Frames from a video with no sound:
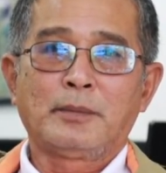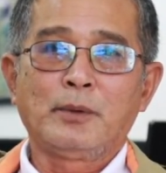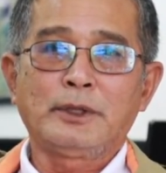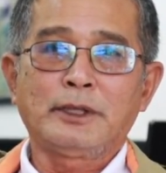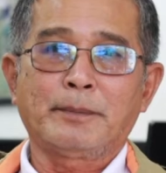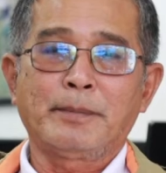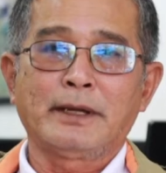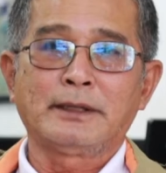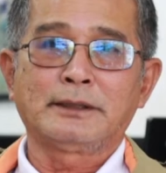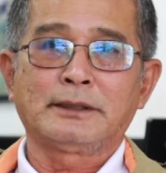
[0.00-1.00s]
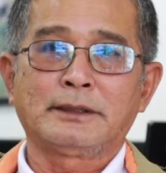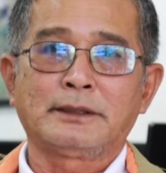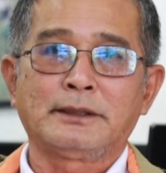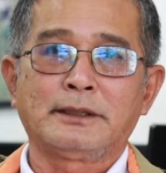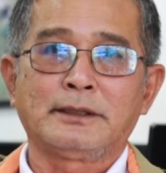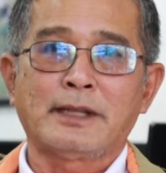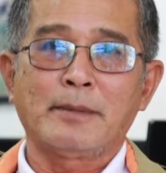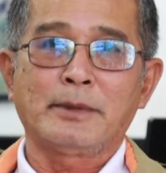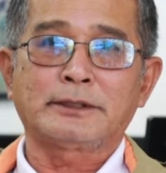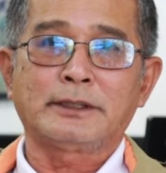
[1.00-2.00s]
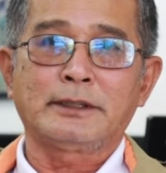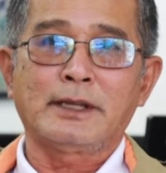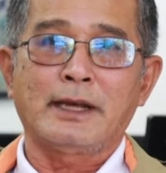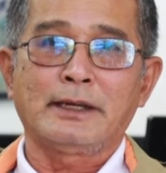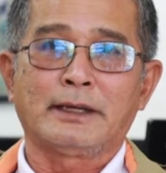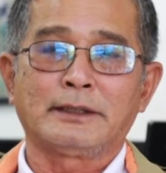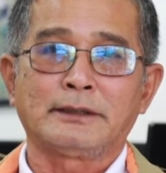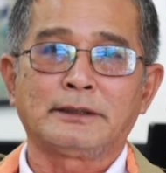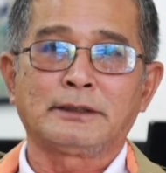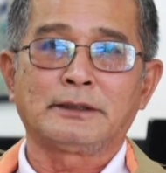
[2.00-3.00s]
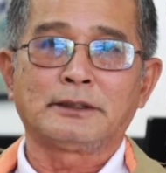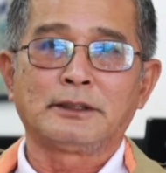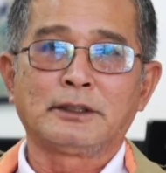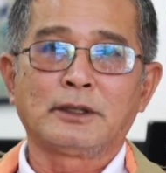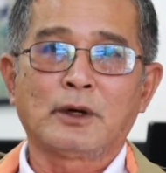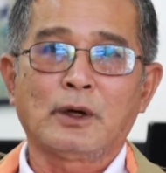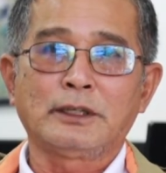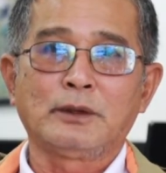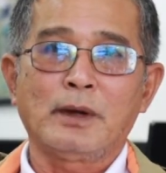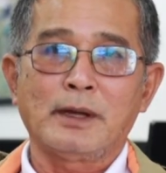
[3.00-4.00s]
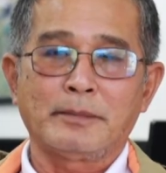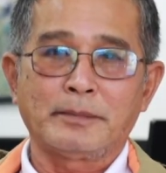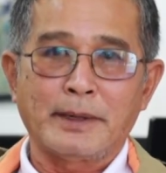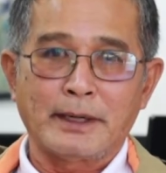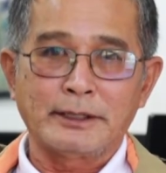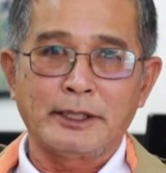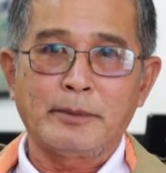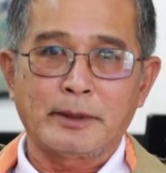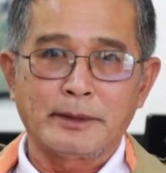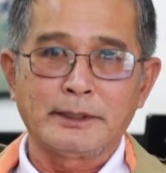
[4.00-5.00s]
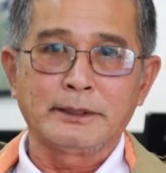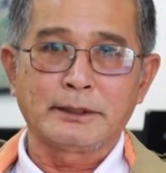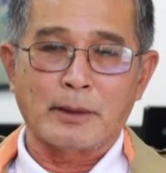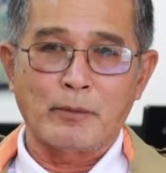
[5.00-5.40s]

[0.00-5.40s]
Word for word: ผู้ที่จะเป็นไดมาสเตอร์ได้เนี่ยก็ถือว่าเป็นอาชีพอย่างหนึ่งแต่